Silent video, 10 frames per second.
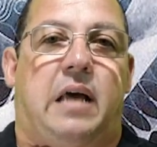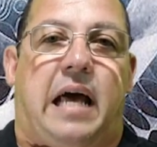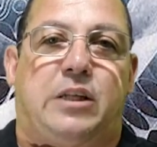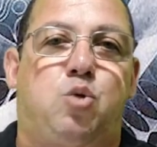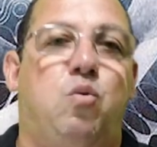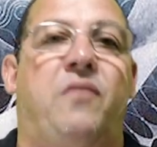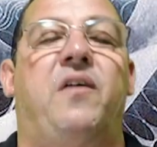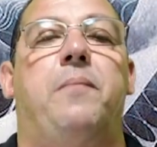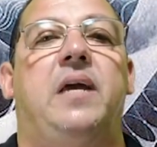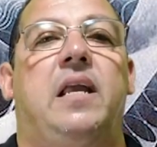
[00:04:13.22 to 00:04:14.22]
a sua
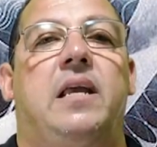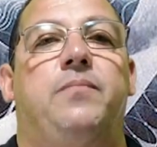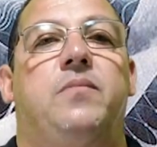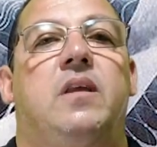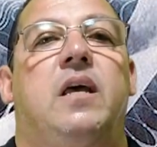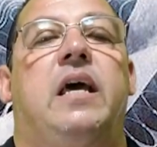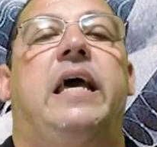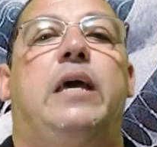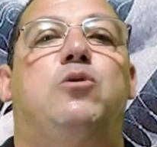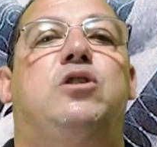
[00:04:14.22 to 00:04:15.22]
família
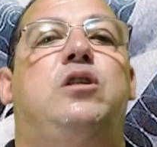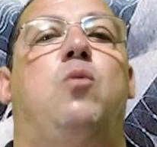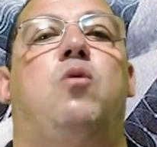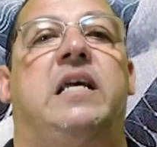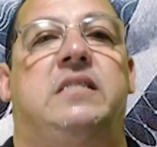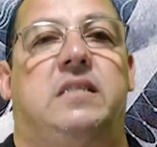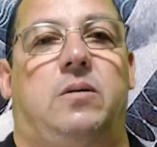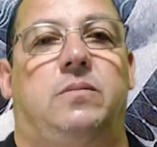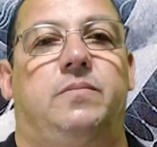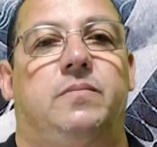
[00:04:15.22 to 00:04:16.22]
e o seu coração.